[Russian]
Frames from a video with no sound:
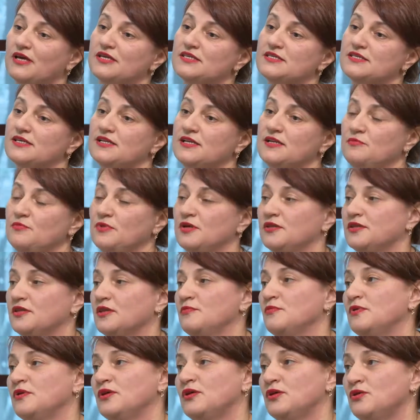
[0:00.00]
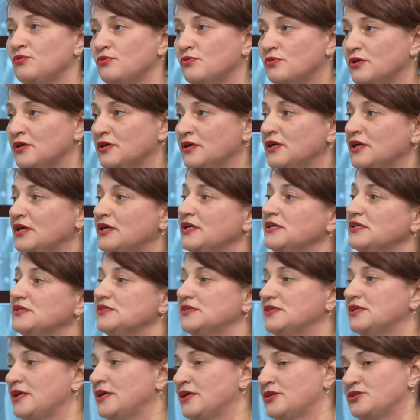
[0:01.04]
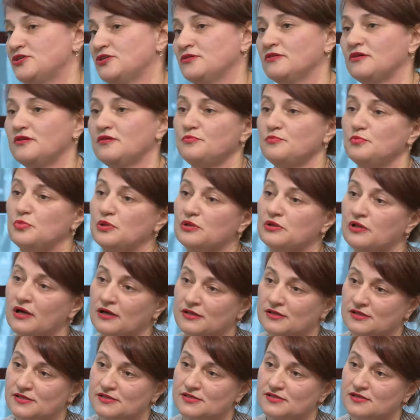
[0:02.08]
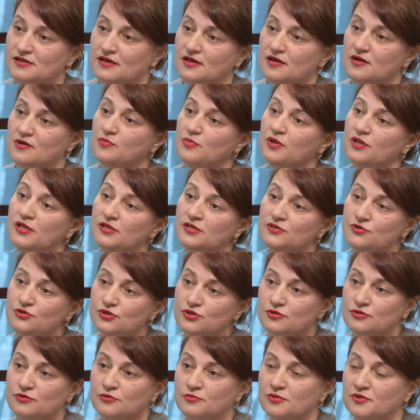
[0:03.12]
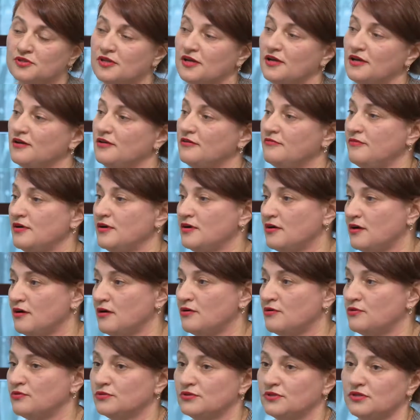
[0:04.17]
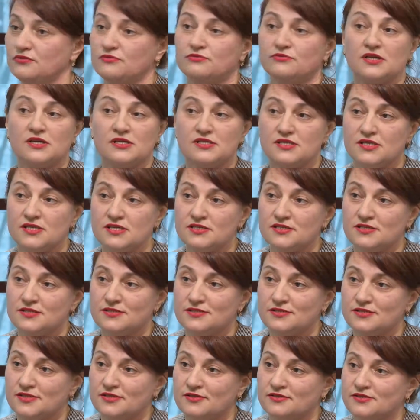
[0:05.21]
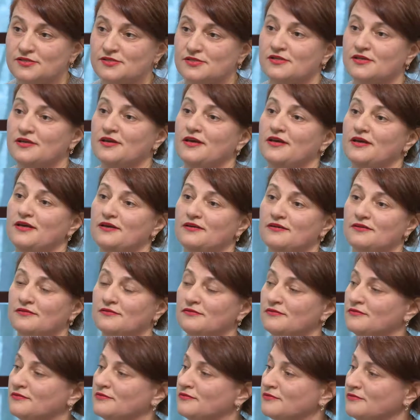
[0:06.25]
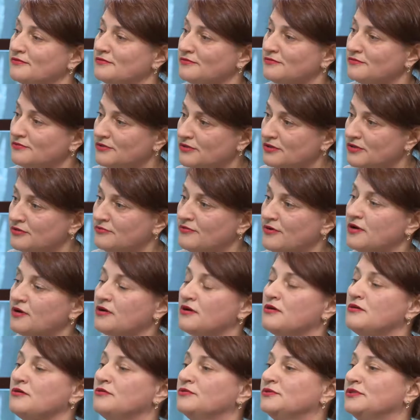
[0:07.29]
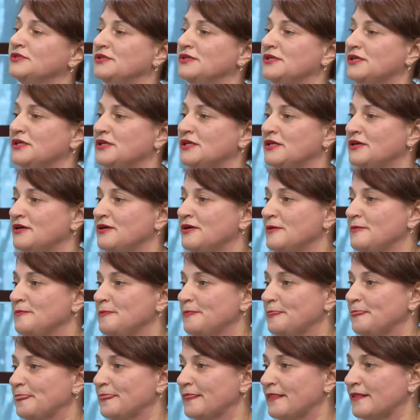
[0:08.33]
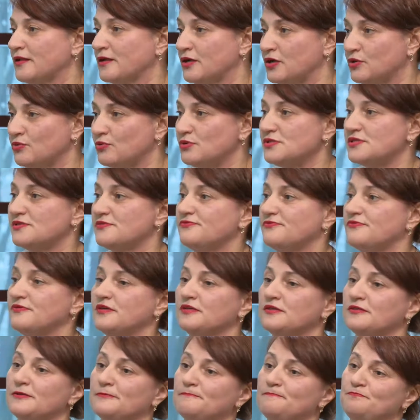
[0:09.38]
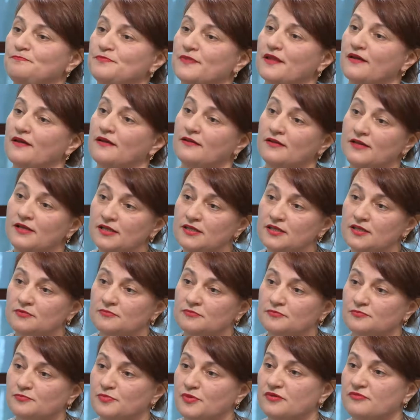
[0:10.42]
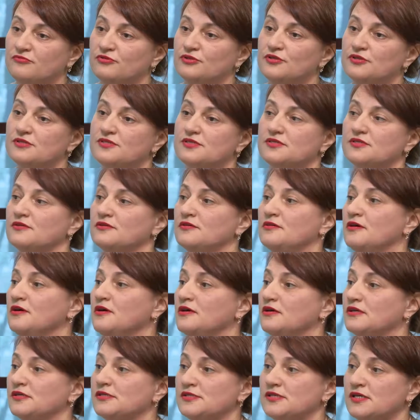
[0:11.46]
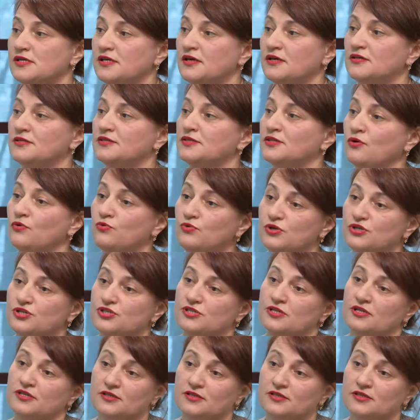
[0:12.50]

с элементами йоги, стрейчинг, пилатес – Молодежь любит воркаут, у нас есть эти секции, э, и воркаут, и кроссфит. Летом проводятся занятия на уличной